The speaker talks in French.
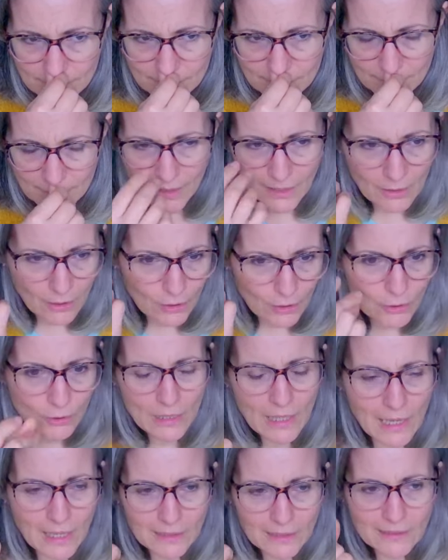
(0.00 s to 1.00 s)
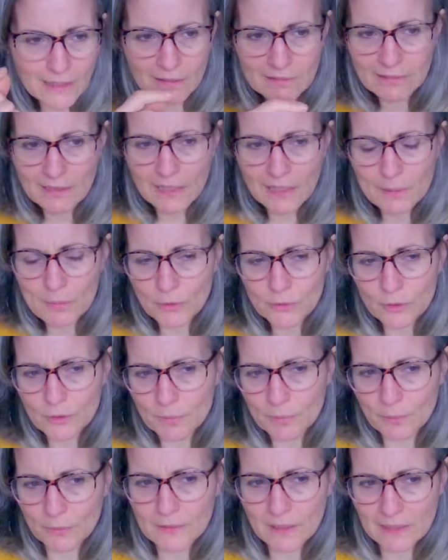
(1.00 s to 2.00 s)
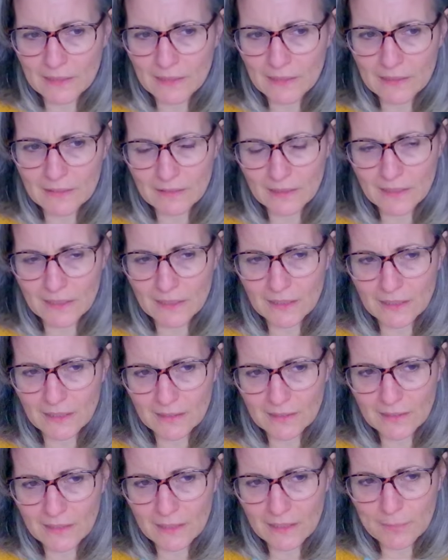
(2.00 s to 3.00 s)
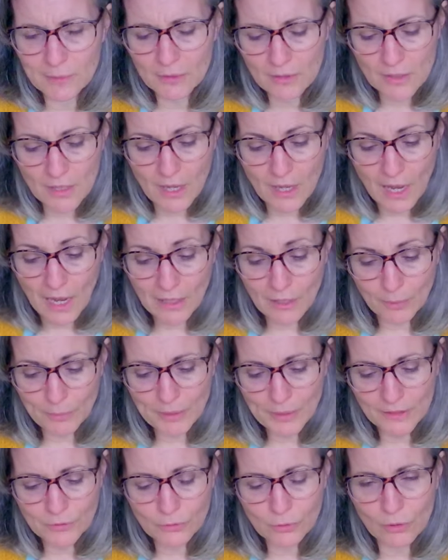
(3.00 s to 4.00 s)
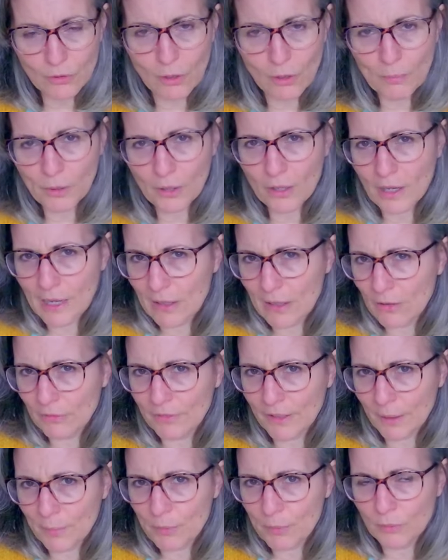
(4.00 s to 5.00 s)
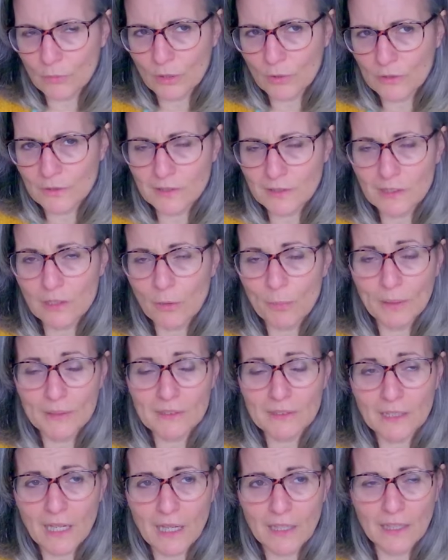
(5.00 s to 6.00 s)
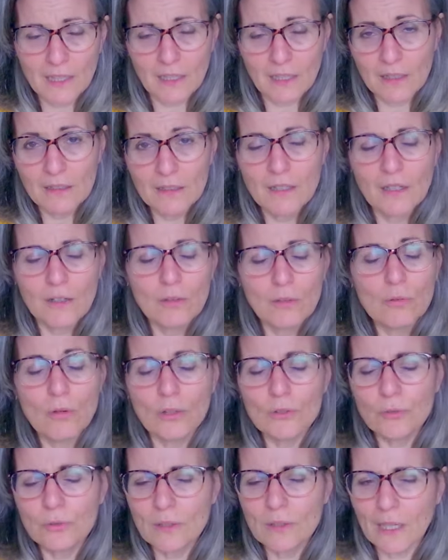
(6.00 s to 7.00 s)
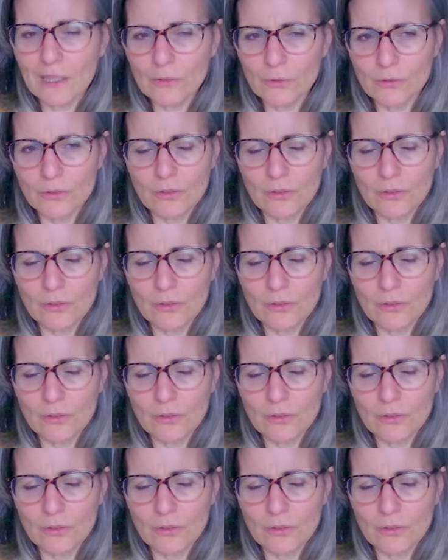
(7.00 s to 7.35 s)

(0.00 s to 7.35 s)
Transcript: Alors que là, il y a un élément de spontanéité, il y a un élément... Alors bien sûr, l'empereur à l'envers, pour moi aussi, le patriarcat, ou en tout cas tout ce que